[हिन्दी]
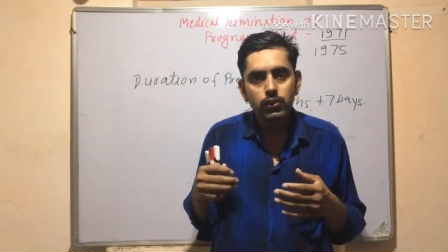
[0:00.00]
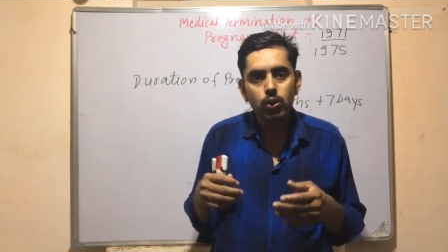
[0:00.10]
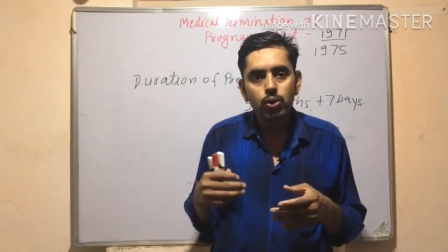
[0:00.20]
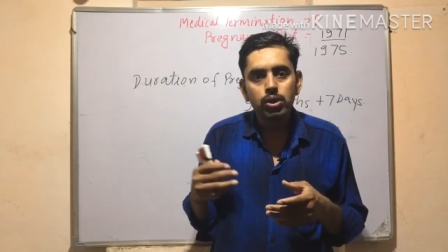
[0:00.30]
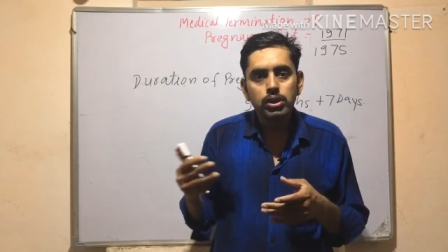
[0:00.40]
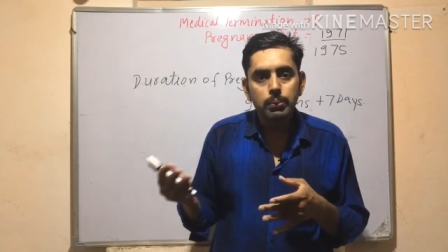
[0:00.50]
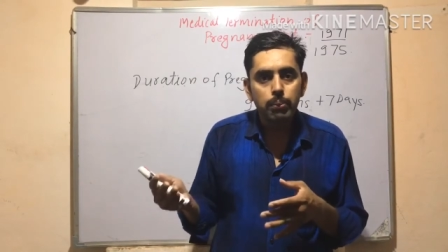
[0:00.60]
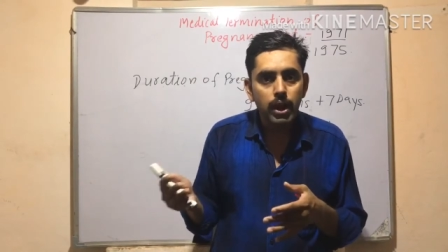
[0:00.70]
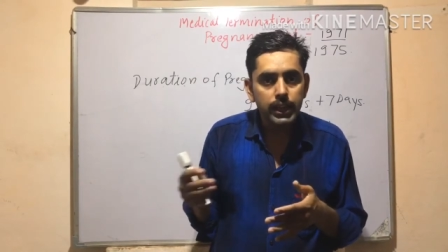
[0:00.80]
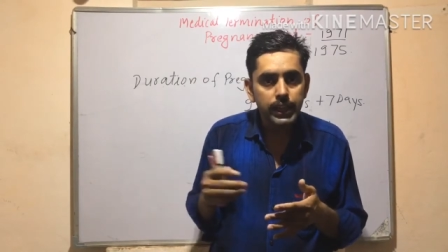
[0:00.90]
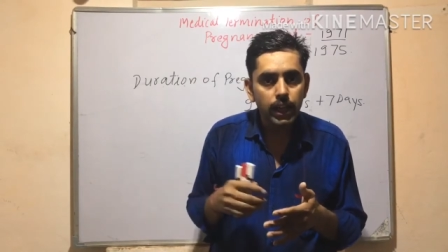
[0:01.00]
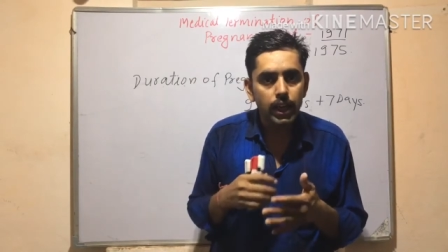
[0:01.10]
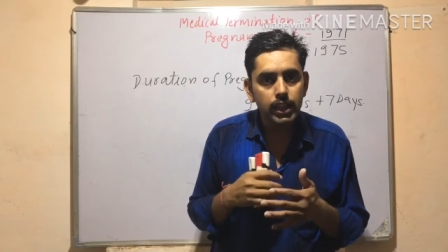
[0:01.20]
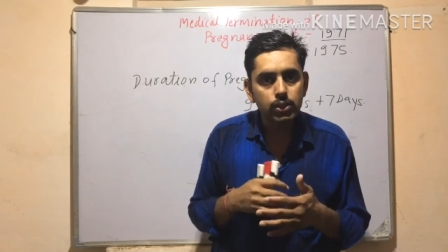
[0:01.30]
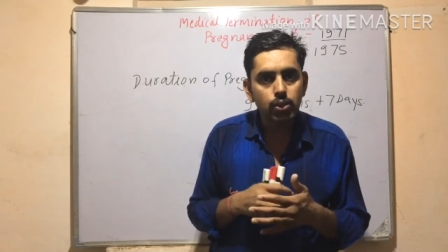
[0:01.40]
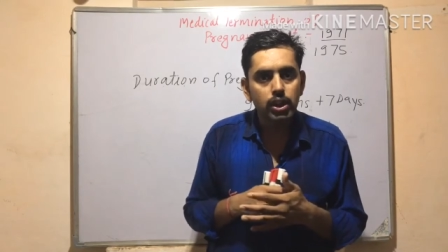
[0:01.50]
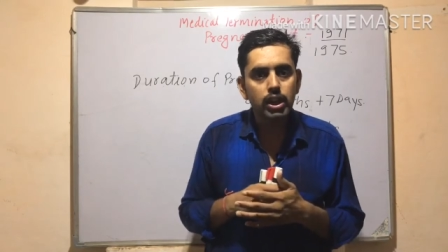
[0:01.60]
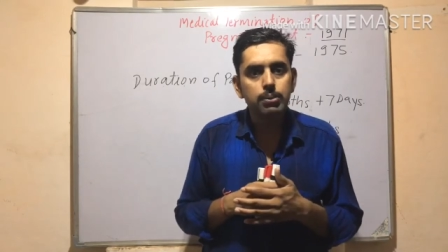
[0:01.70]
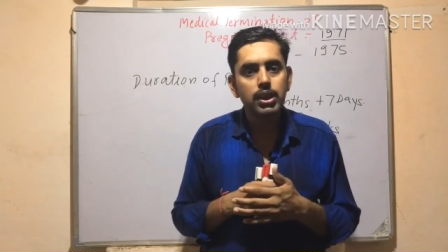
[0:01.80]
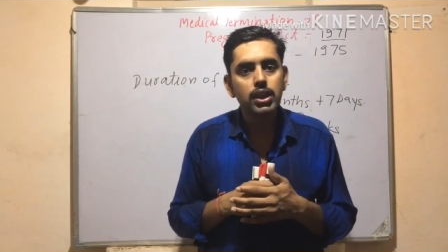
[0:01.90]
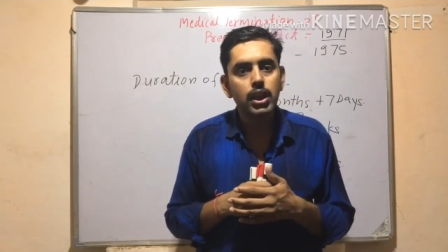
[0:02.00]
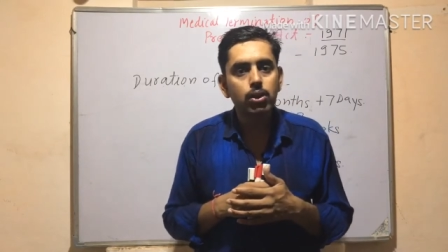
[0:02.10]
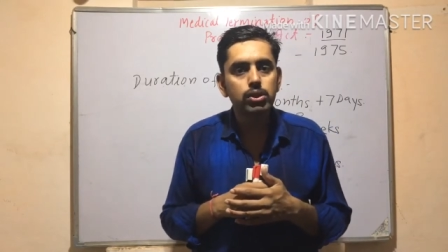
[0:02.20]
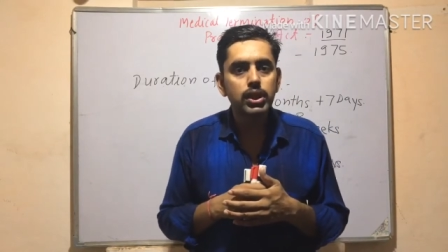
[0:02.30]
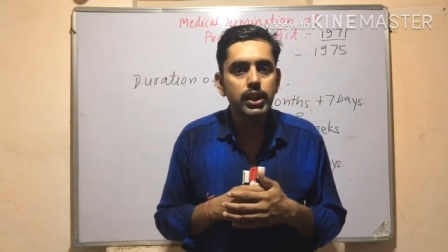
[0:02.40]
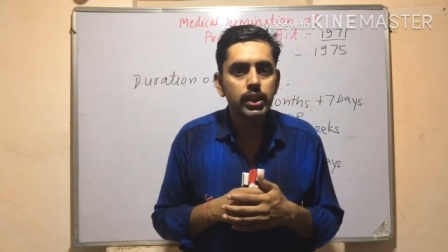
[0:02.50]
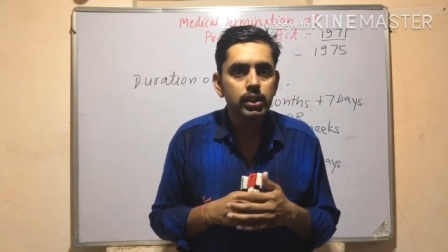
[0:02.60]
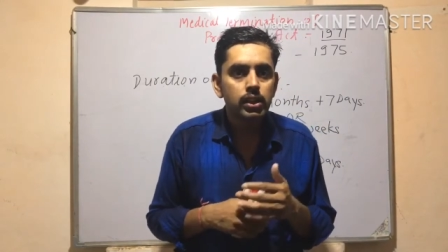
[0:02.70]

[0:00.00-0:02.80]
वो माँ की हालत को खराब कर रहा होता है